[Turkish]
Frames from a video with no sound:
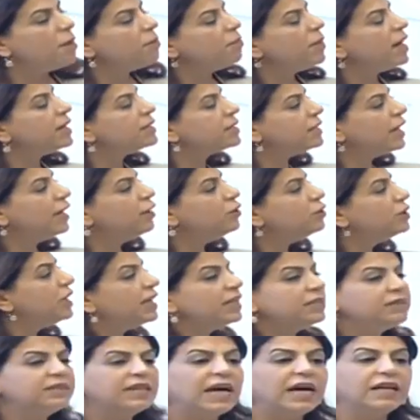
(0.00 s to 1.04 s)
Masa
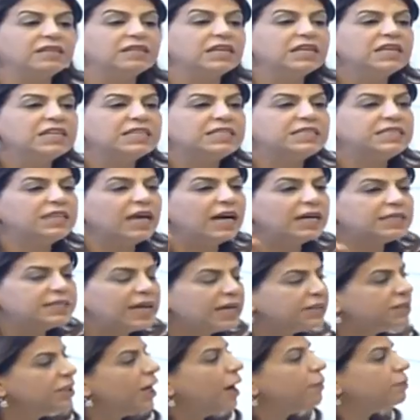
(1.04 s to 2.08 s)
üzerinden
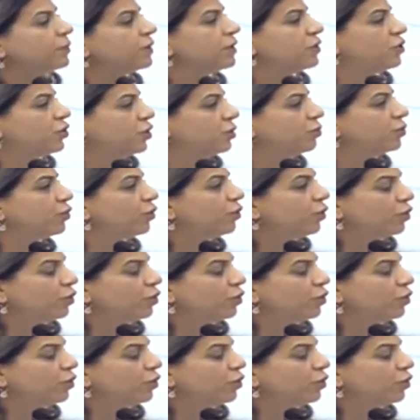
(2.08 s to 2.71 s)
siyaset yaptığınız için bunu